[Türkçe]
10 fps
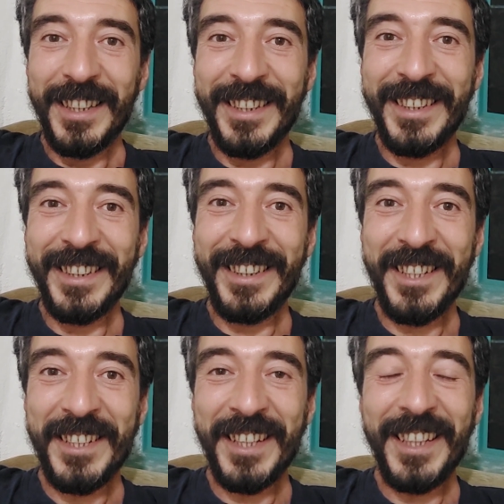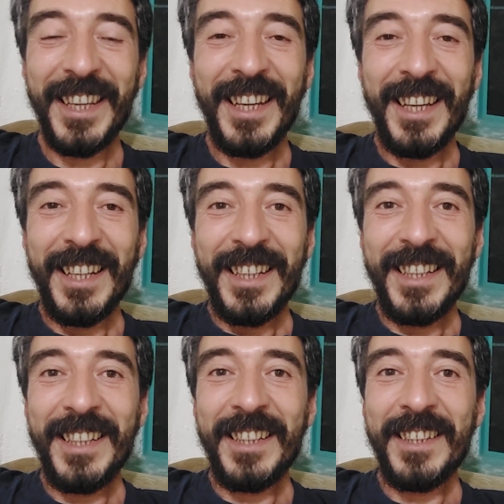E, neyse
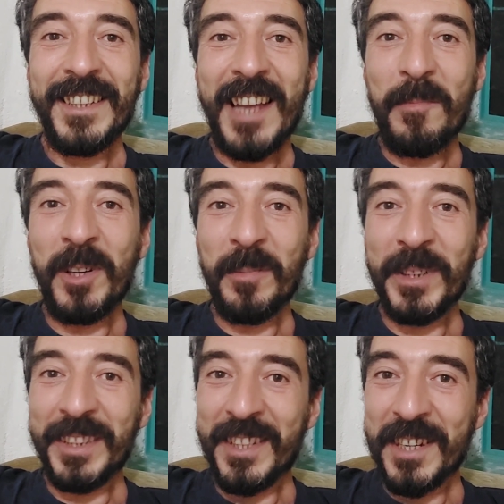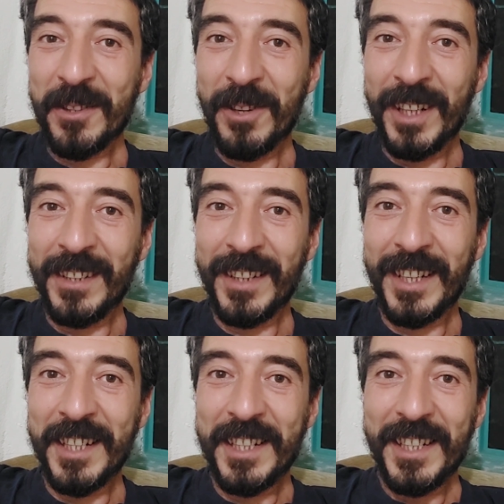e, Selmin Hanım'a da teşekkürler
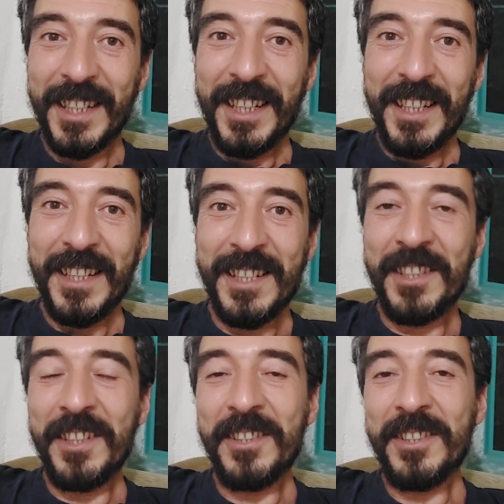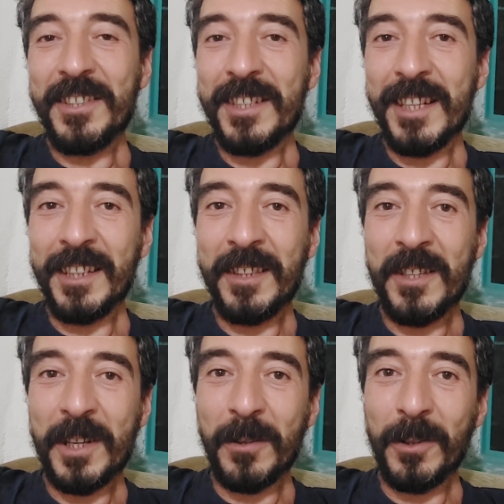tekrar. İzlediğiniz için sizlere de
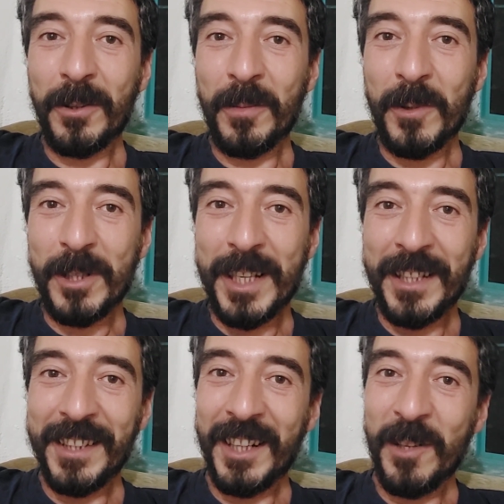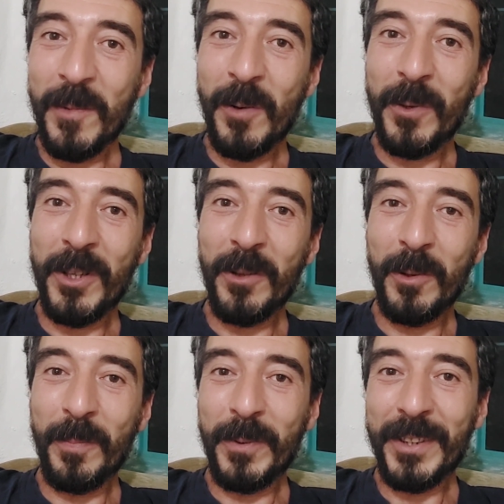teşekkür ediyorum dostlar. Kanalıma abone
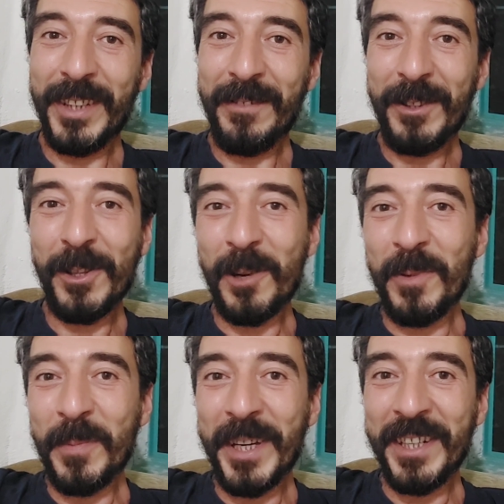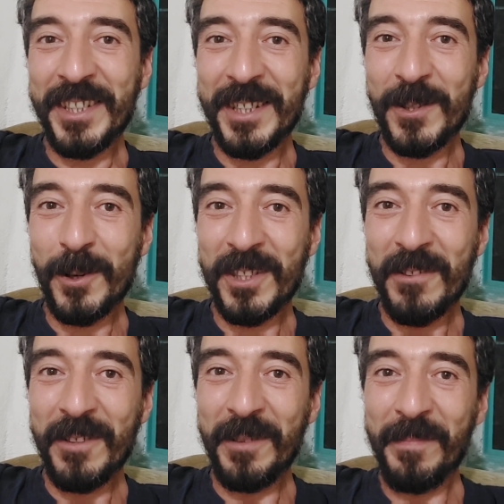olup e, videolarımı da beğenirseniz çok
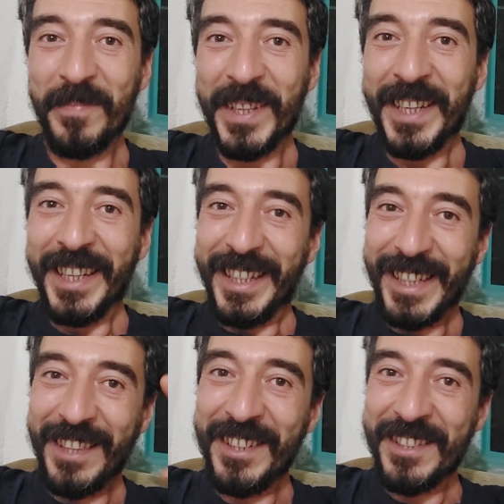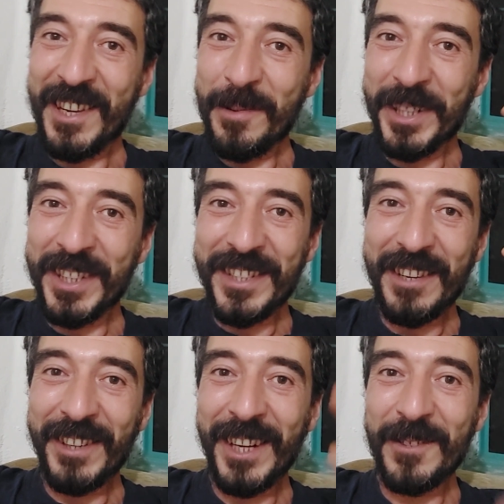sevinirim. Kendinize iyi bakın.
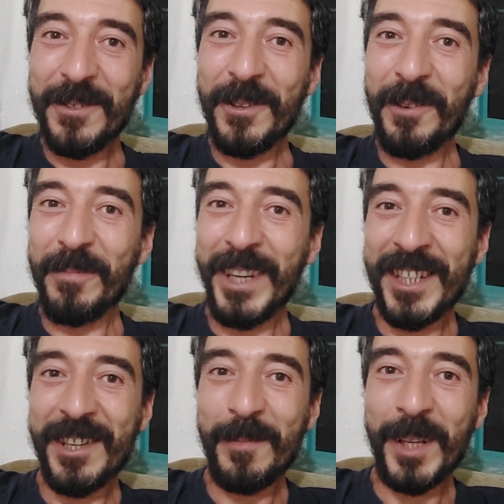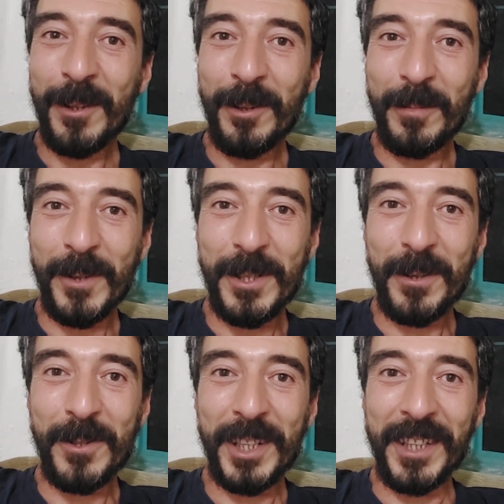Sevgiler sunuyorum. İyi akşamlar diyorum
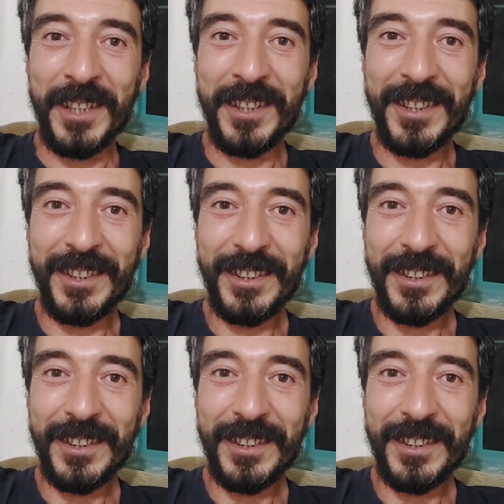dostlar. Hoşçakalın.